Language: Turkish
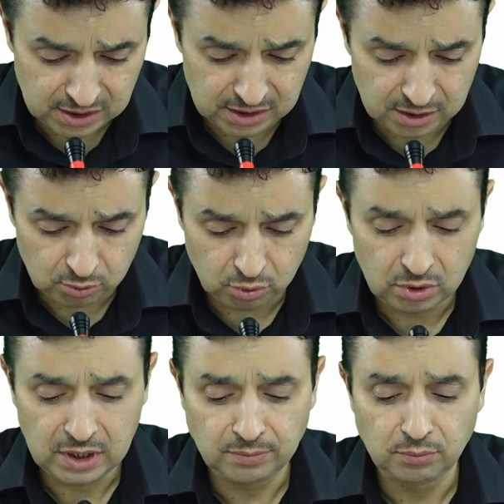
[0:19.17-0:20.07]
kadar
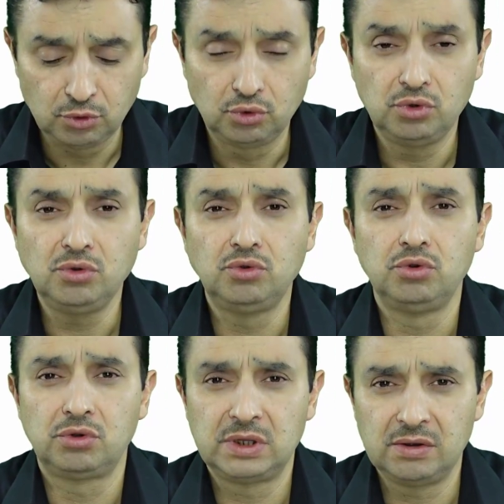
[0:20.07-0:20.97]
kurulan bütün
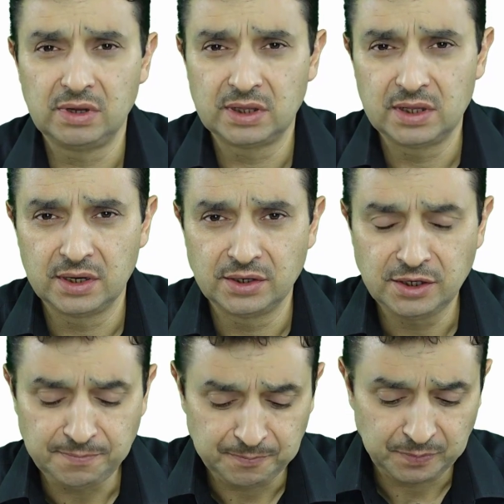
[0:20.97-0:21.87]
Türk
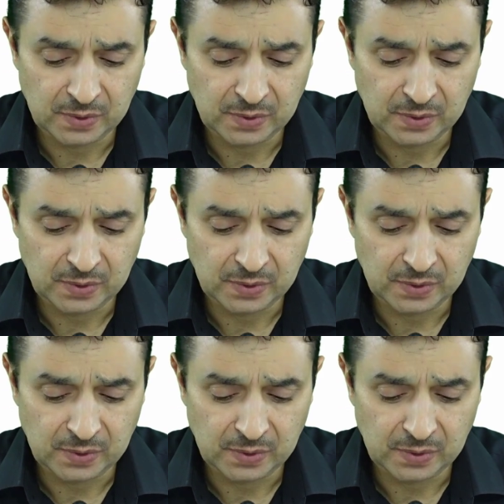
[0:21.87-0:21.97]
devletlerinin